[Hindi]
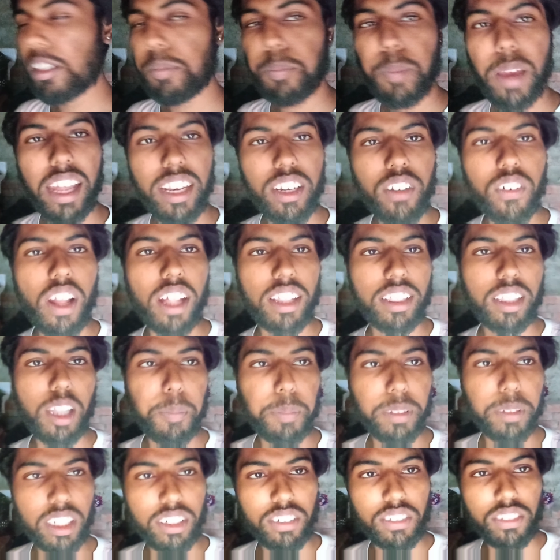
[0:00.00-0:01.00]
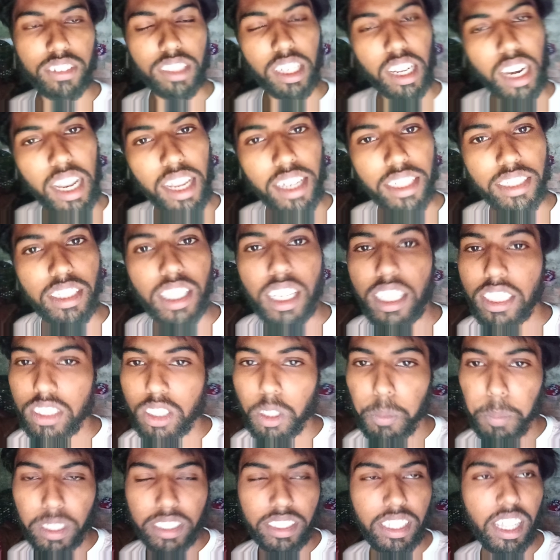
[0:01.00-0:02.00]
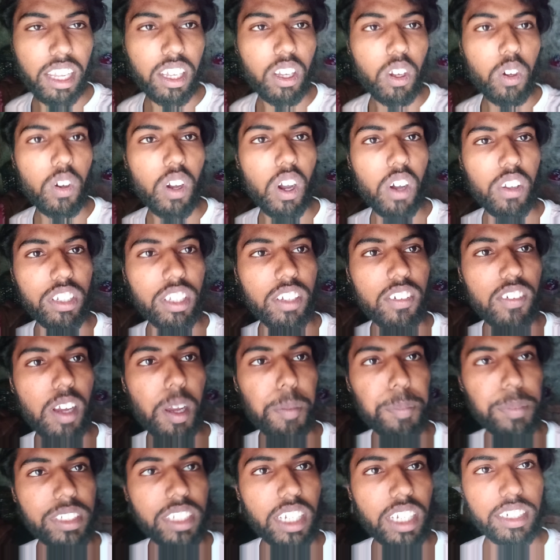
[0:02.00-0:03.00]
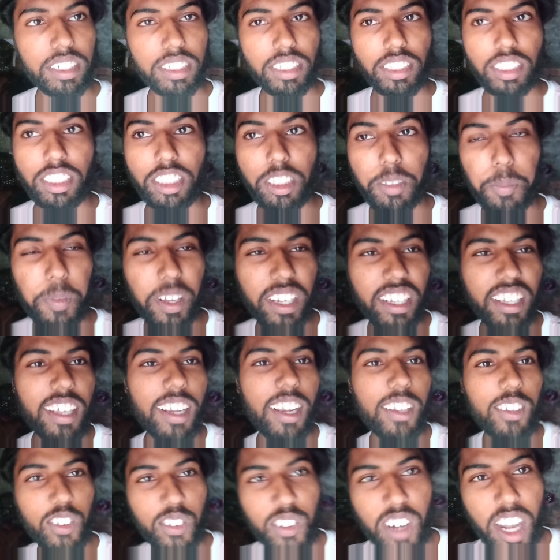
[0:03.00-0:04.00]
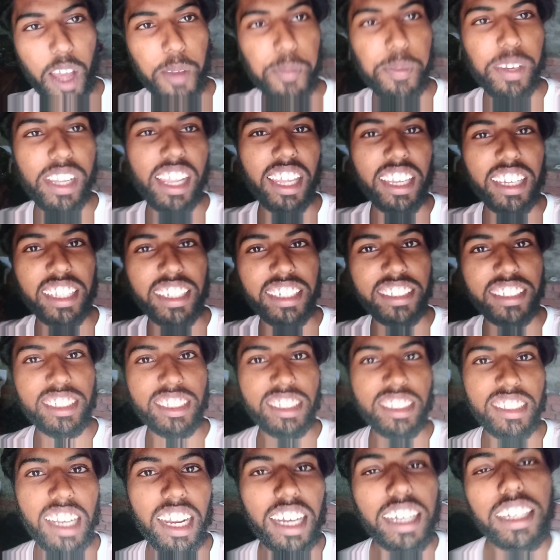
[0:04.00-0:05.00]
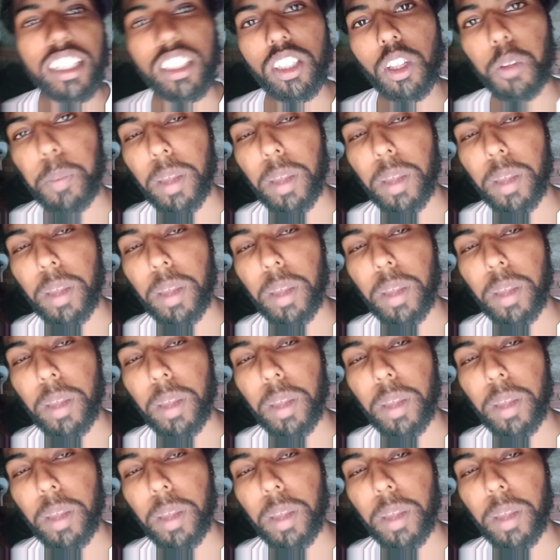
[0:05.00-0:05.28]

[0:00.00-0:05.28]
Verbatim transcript: आज मैं नहीं उड़ाता पतंग वगैरह तो बस देखूंगा उनके वहाँ पर जाके जब मन करा तो उड़ा भी लेंगे नीचे से ला